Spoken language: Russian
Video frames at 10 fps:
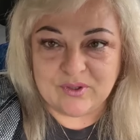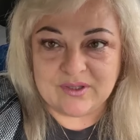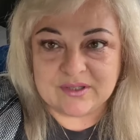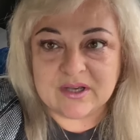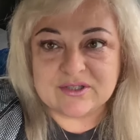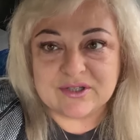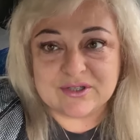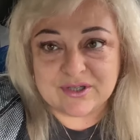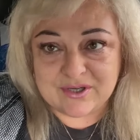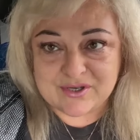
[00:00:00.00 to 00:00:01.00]
И также
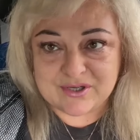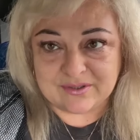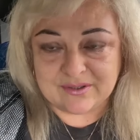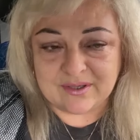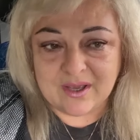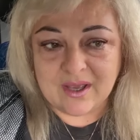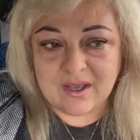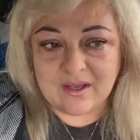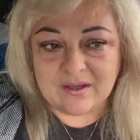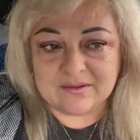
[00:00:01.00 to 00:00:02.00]
женщины,
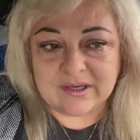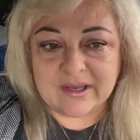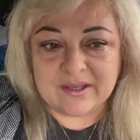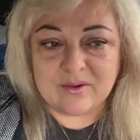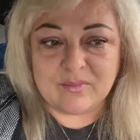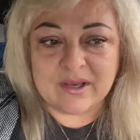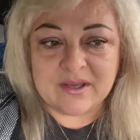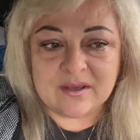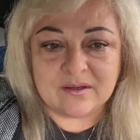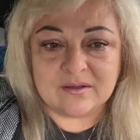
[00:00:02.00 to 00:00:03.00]
а, дорогие
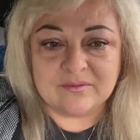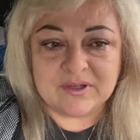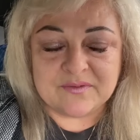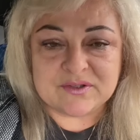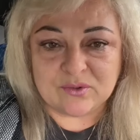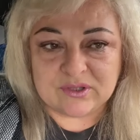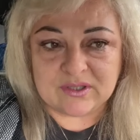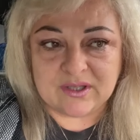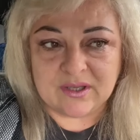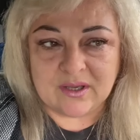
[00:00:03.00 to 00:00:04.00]
мои, а, вы
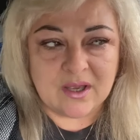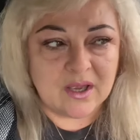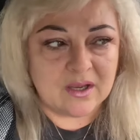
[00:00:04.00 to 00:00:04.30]
все-таки,